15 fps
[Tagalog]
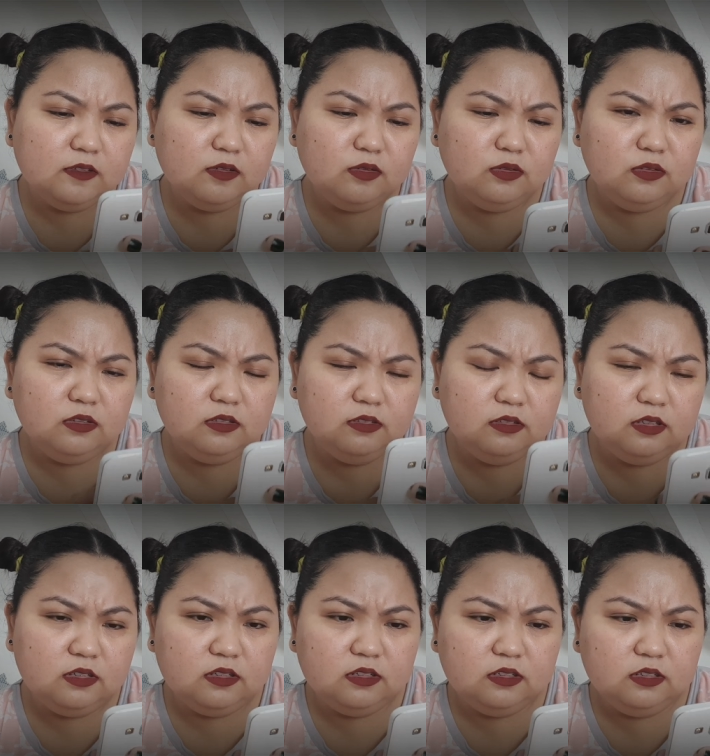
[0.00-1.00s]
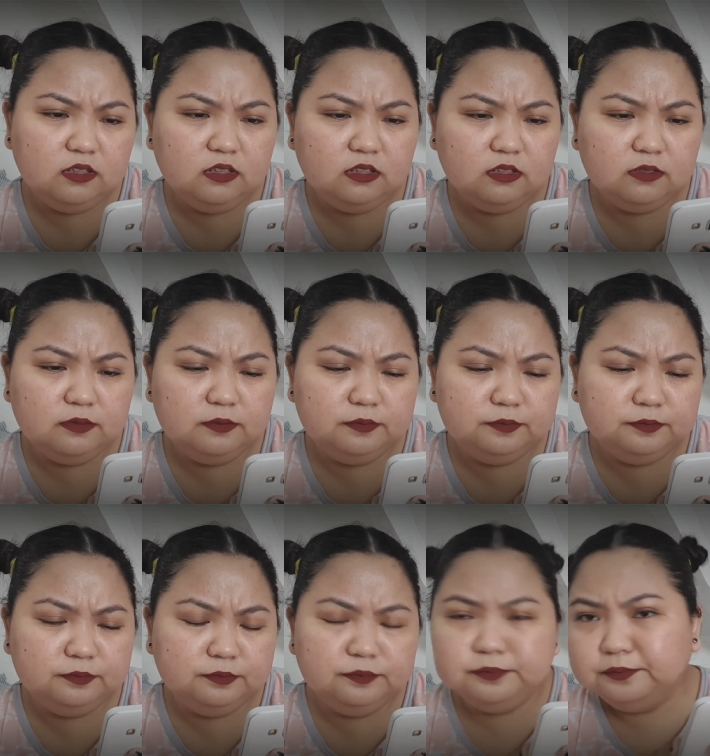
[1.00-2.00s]
Ang ganda.
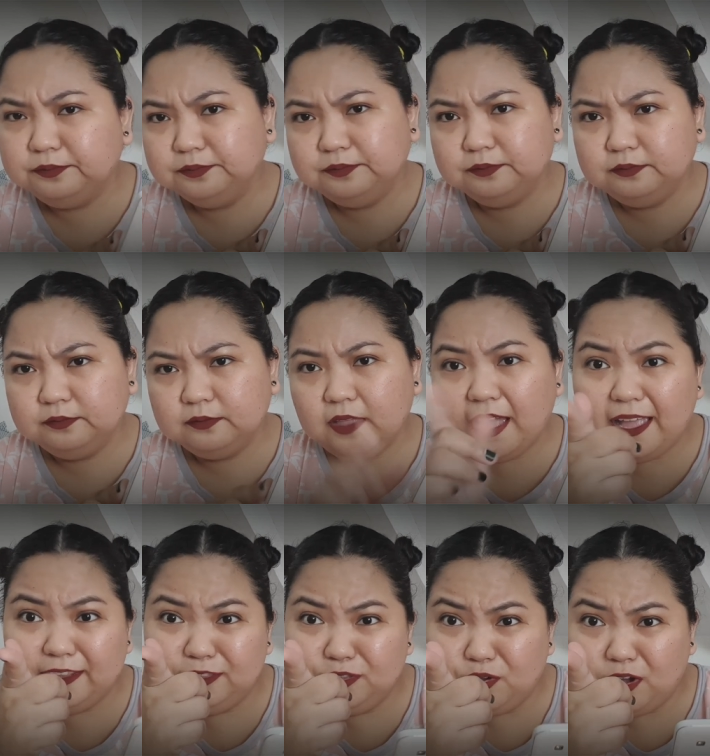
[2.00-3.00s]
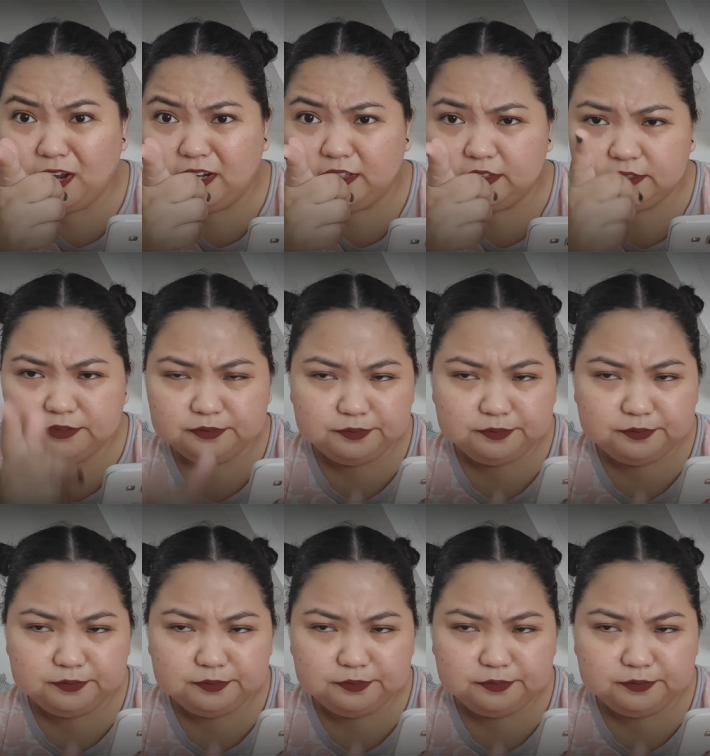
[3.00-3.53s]
Add to cart.